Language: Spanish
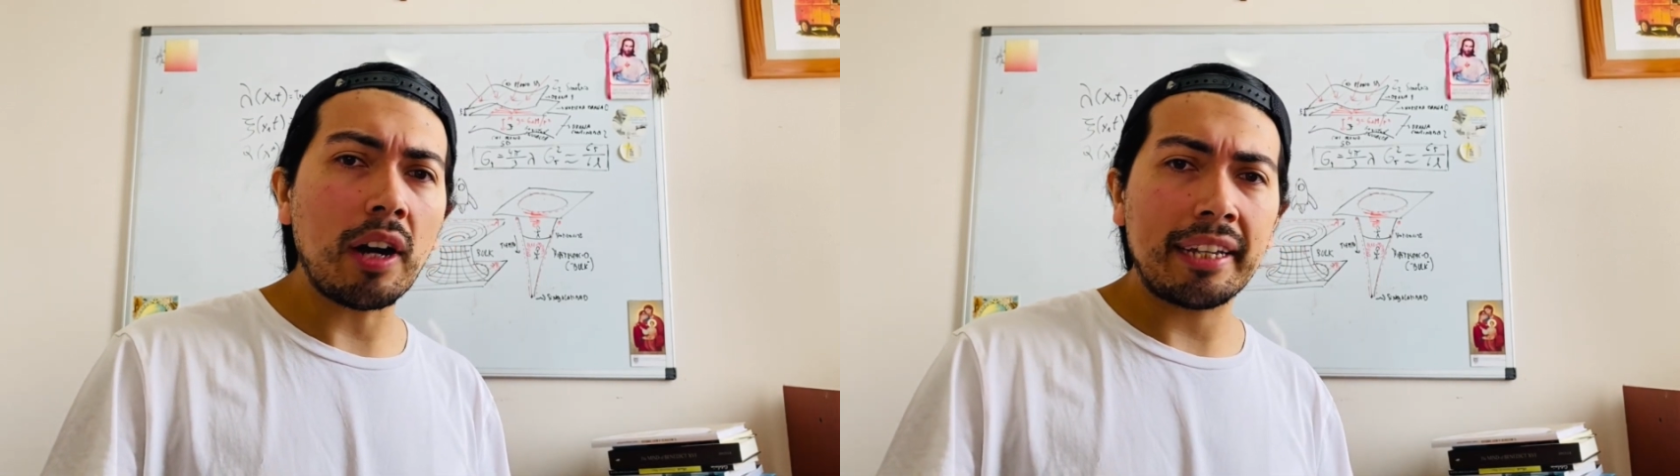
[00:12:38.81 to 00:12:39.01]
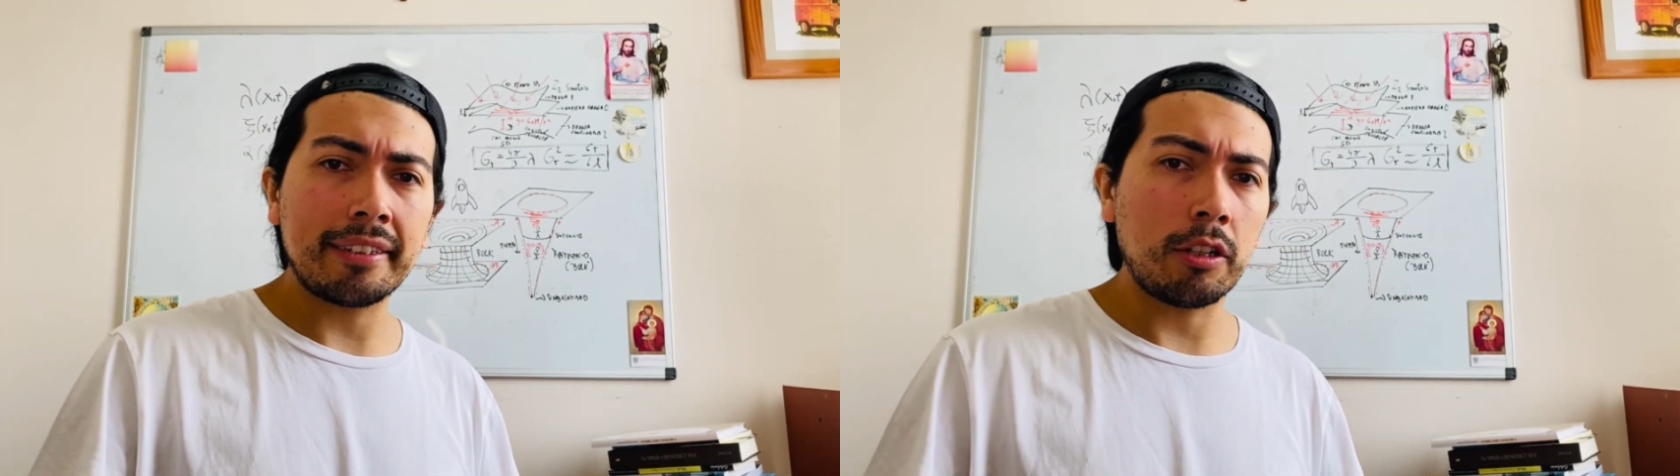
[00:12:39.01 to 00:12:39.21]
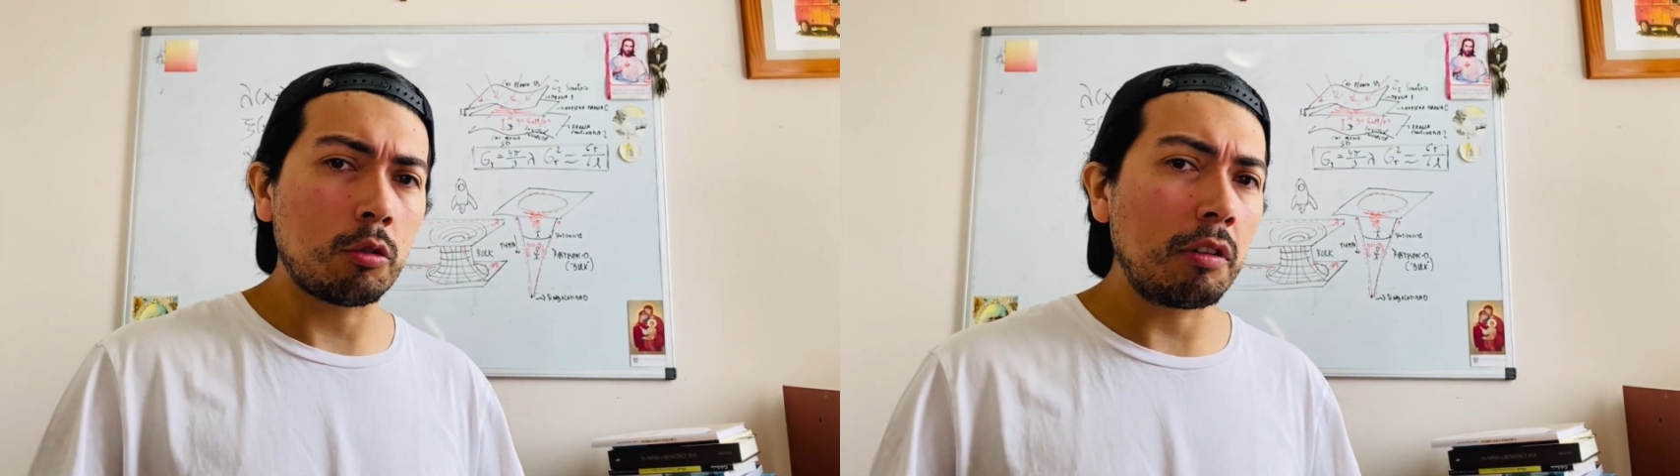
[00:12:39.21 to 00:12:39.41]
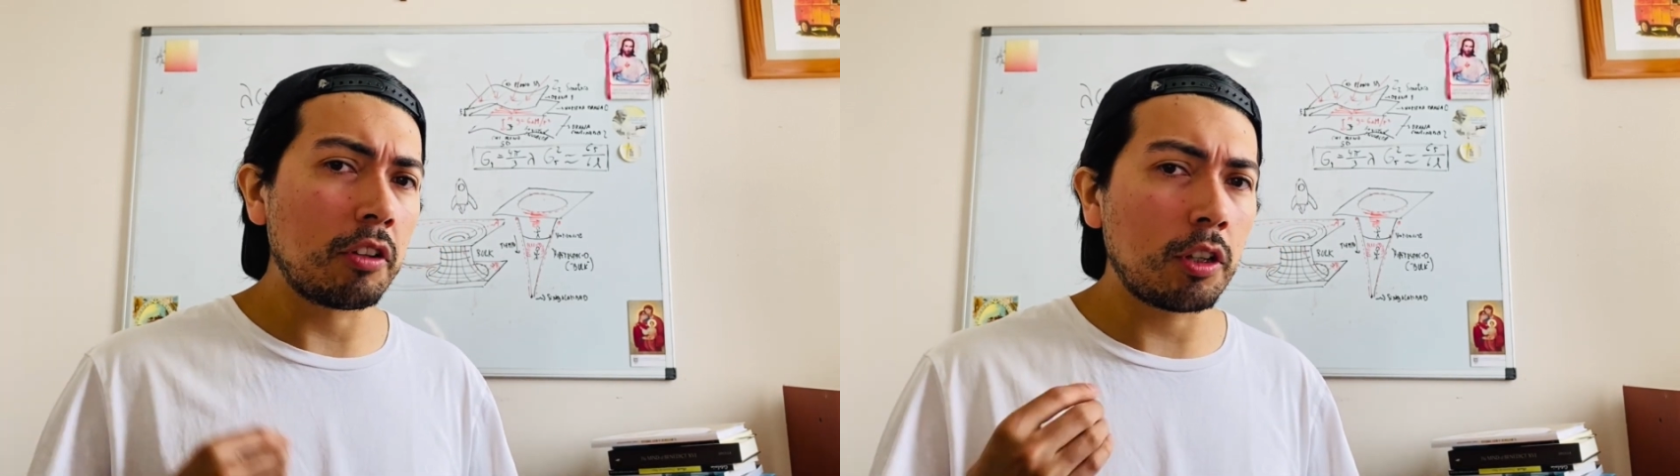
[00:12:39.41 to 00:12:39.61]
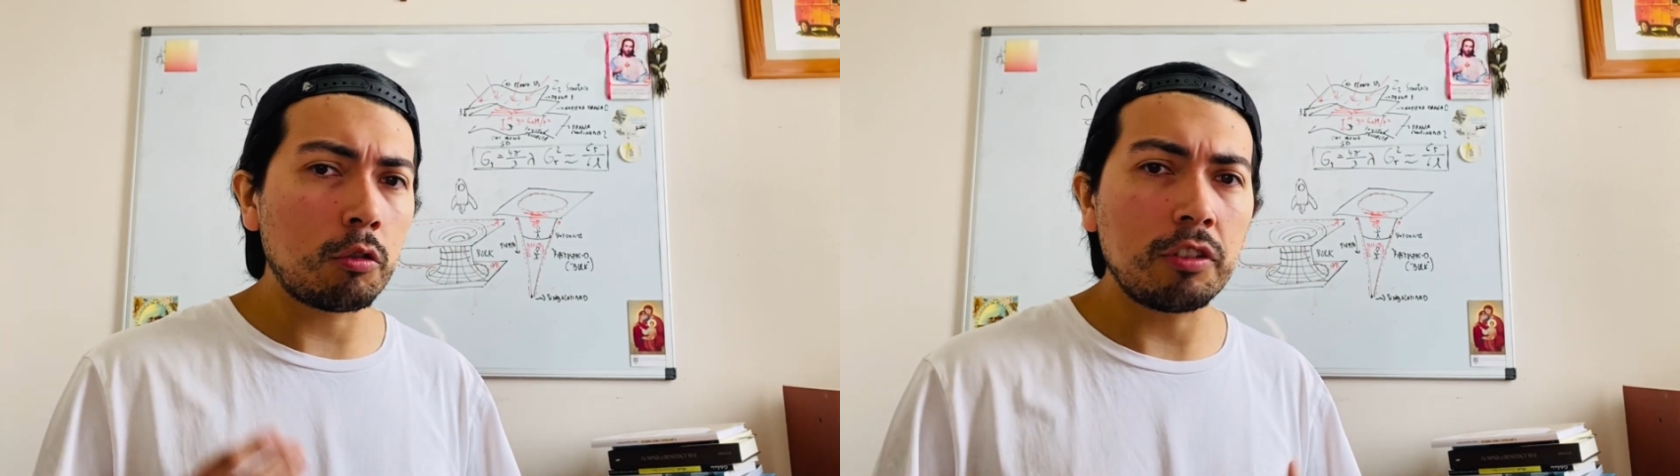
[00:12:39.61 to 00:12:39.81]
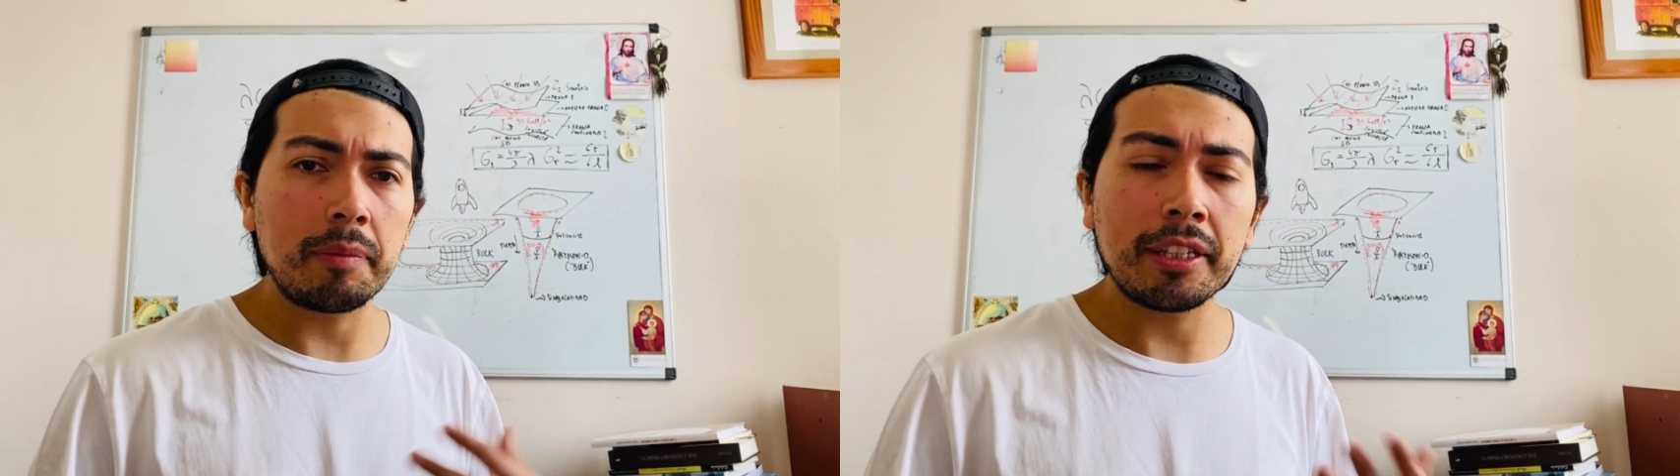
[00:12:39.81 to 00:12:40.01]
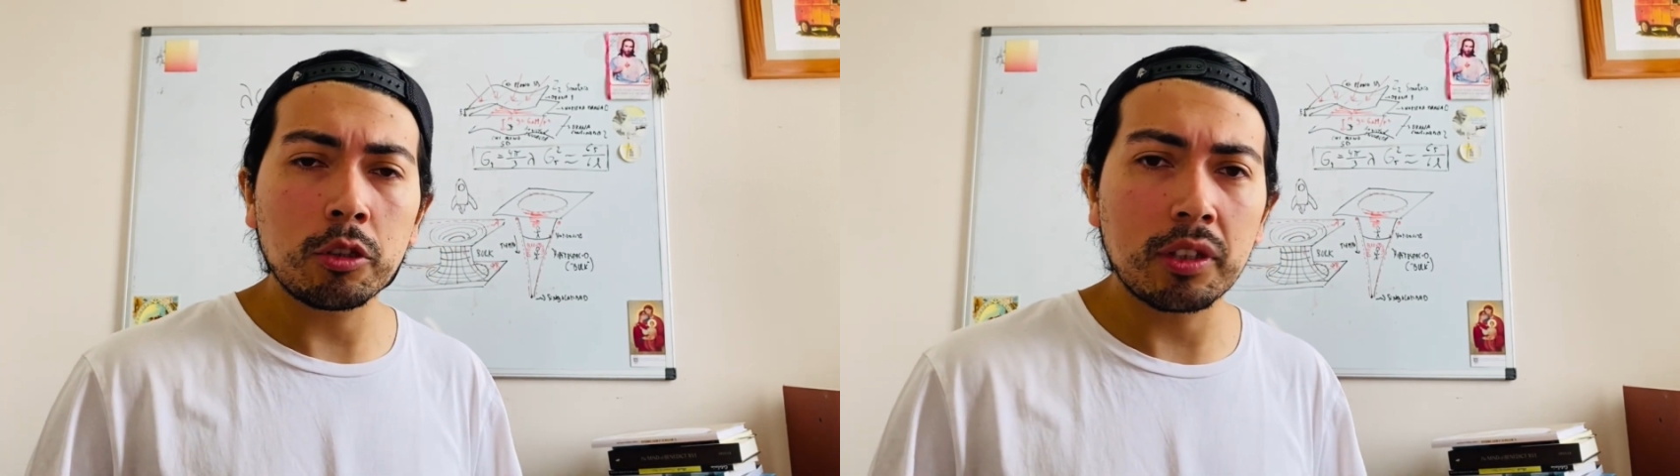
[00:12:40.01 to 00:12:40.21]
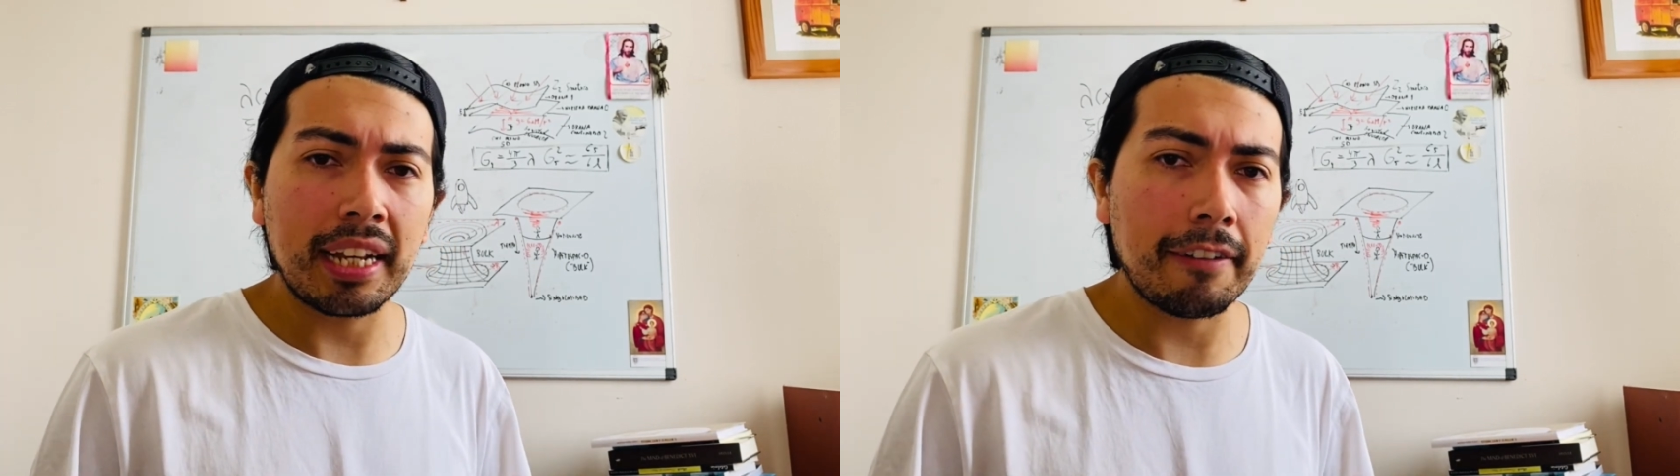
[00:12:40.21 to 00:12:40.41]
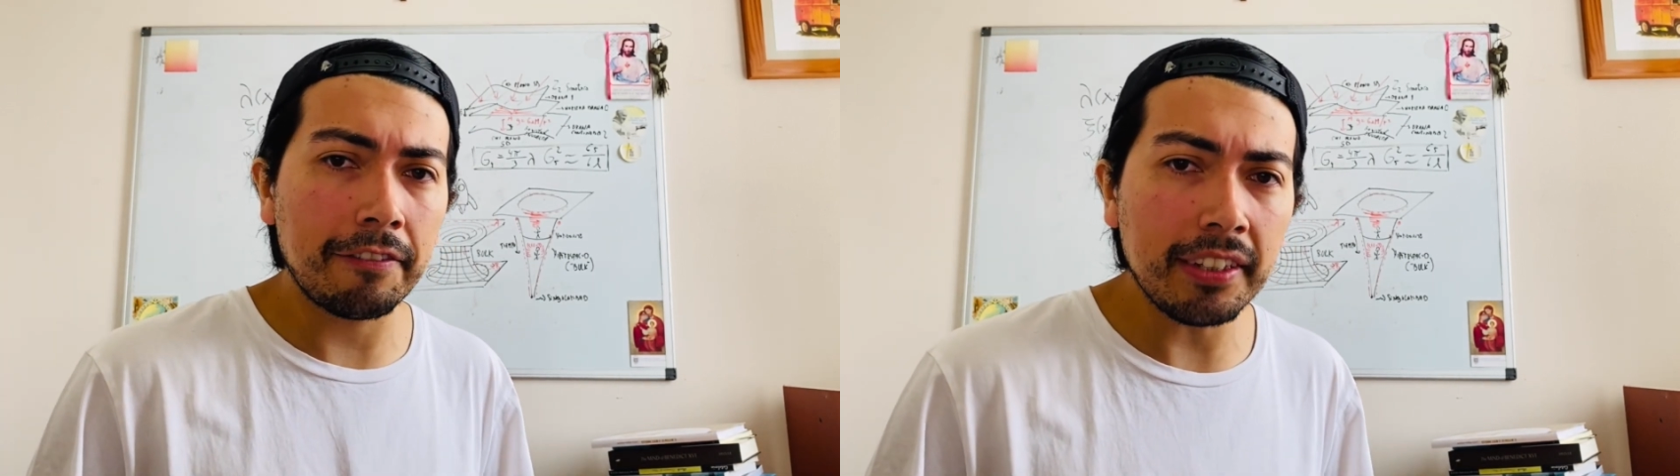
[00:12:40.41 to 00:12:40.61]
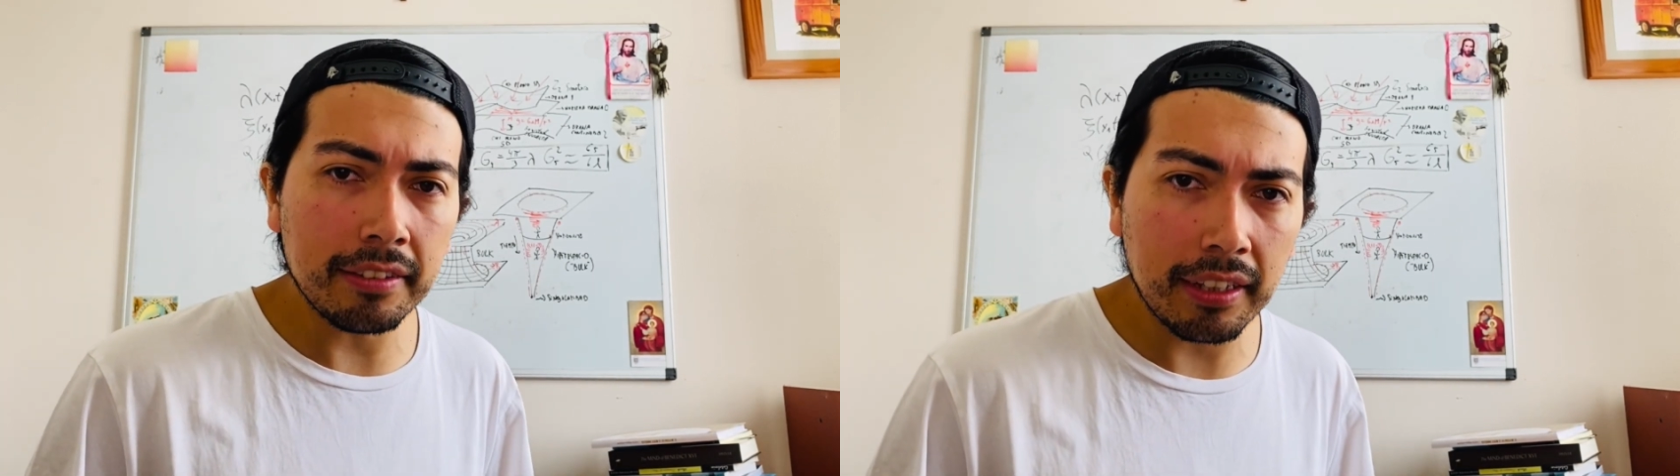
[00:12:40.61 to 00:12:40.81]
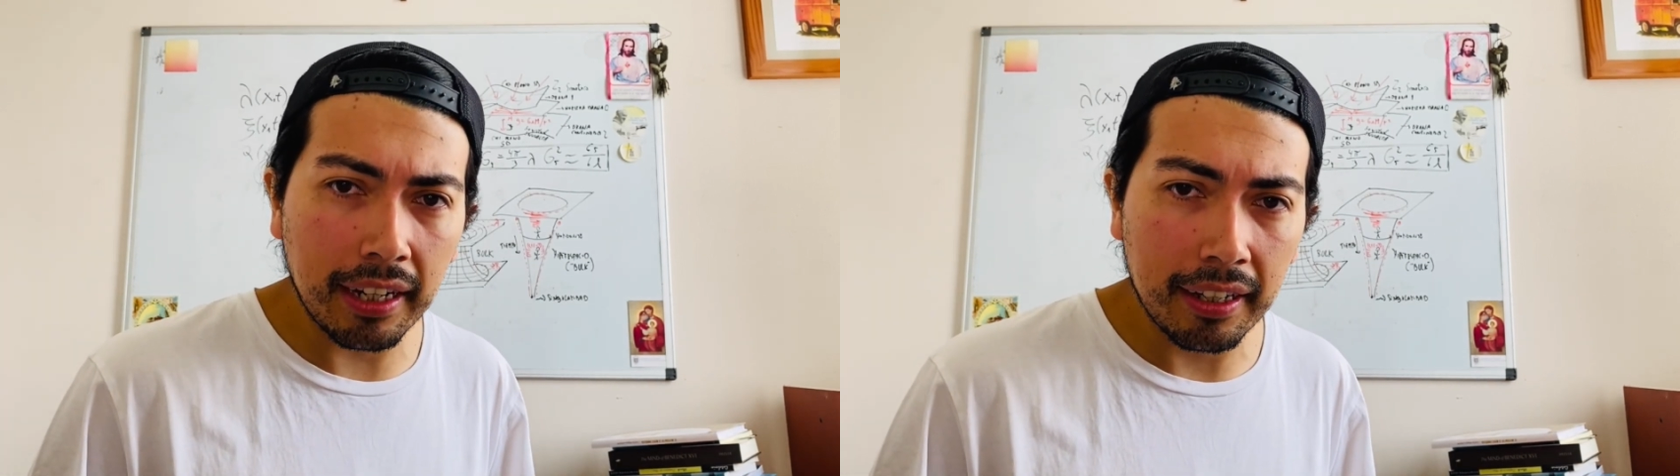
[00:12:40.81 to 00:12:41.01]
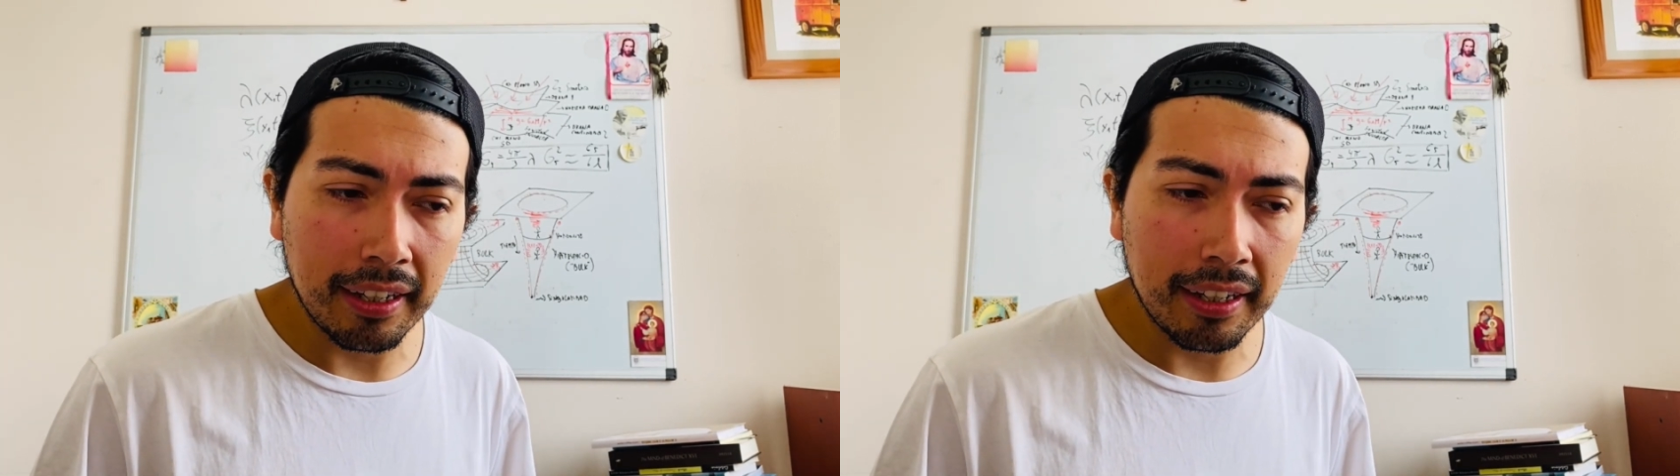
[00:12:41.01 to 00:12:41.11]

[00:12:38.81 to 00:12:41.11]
ante los nuevos descubrimientos de la física